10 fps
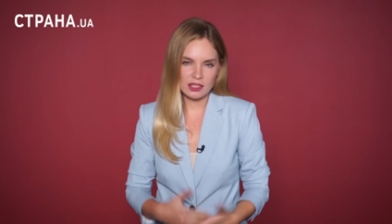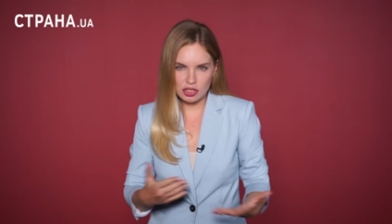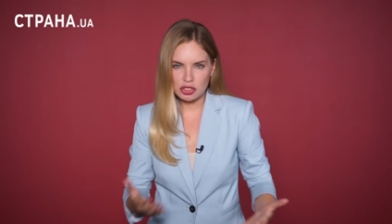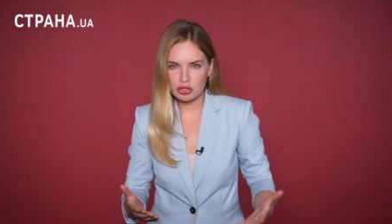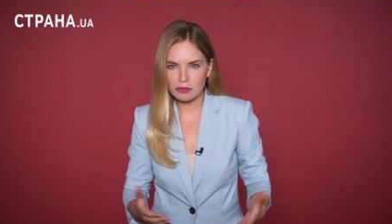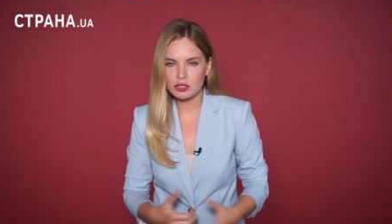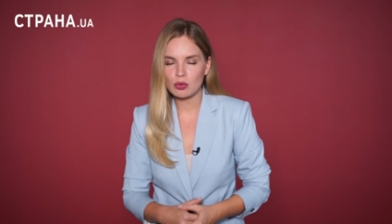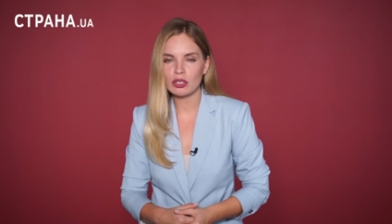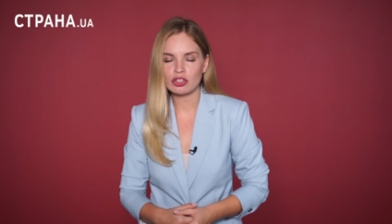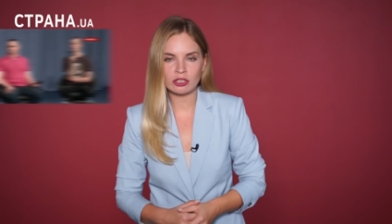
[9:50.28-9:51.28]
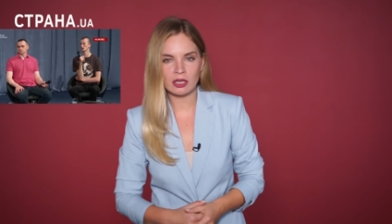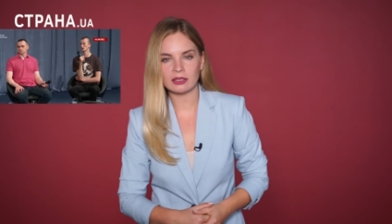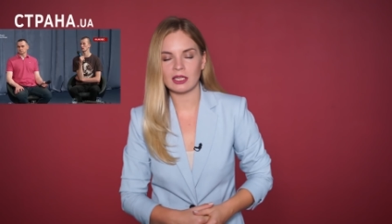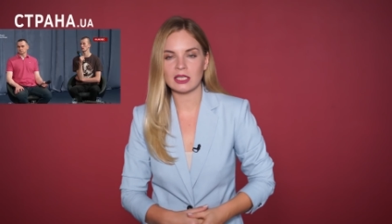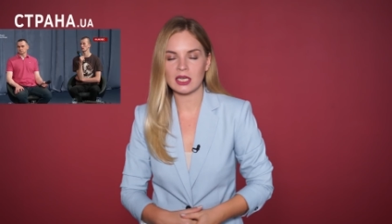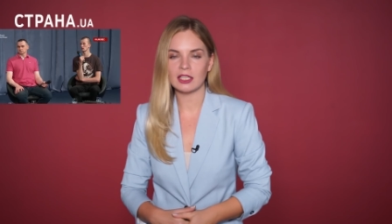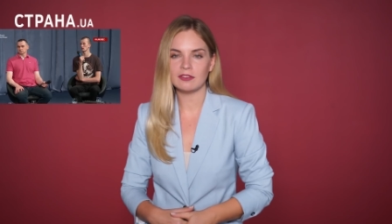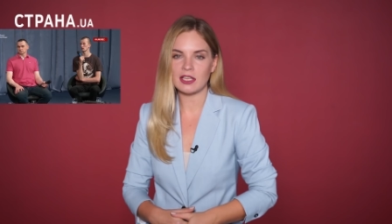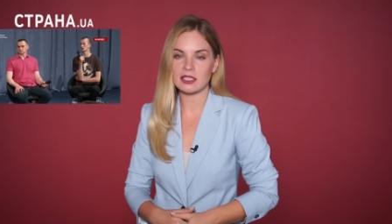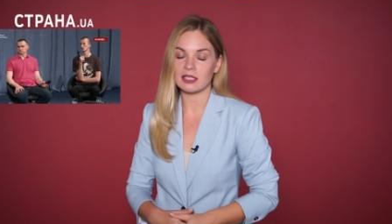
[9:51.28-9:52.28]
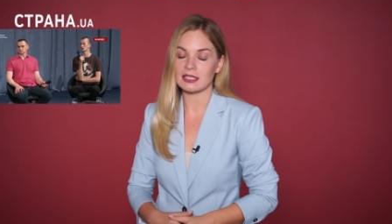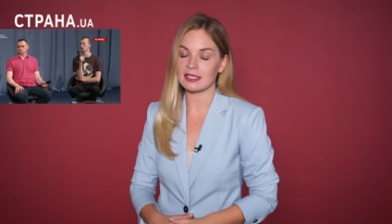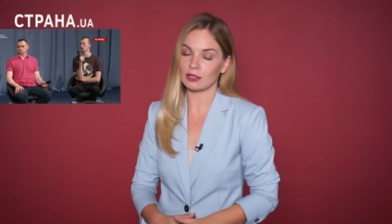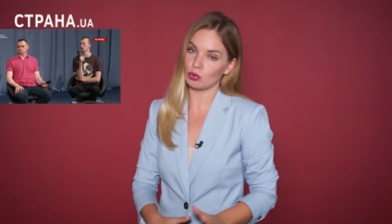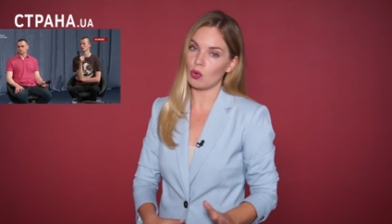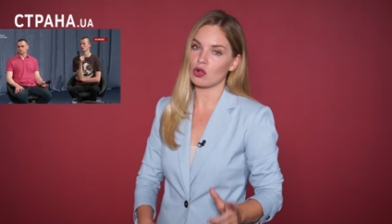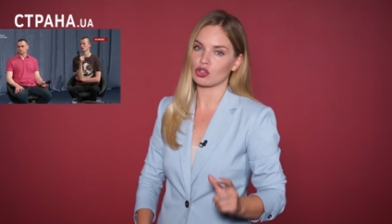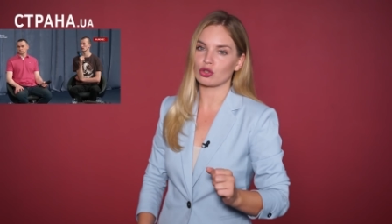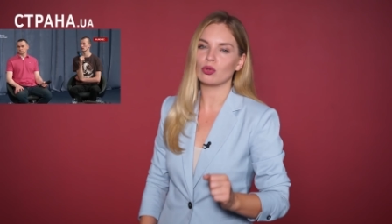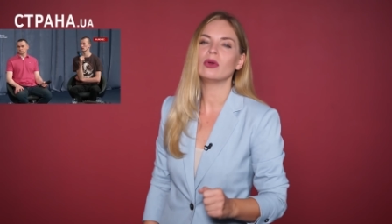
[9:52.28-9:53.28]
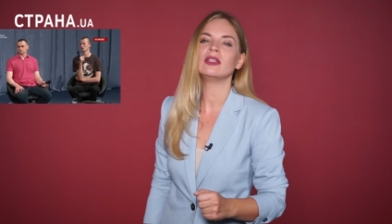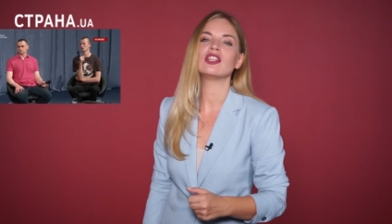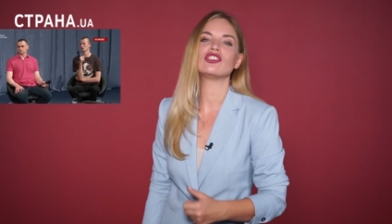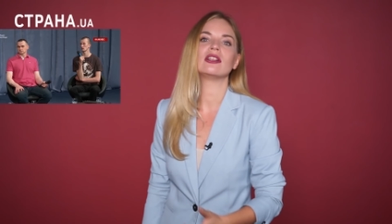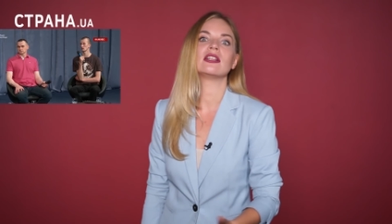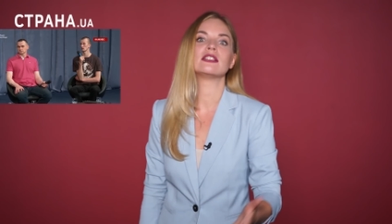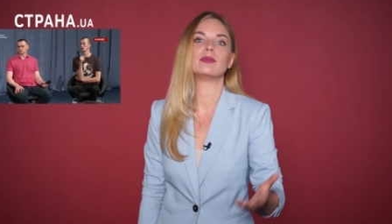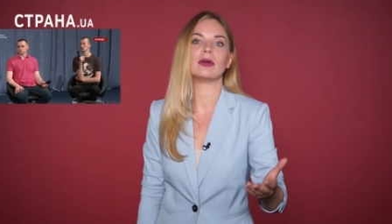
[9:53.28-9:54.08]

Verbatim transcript: И Сенцов с Кольченко на них ответили за то, что началось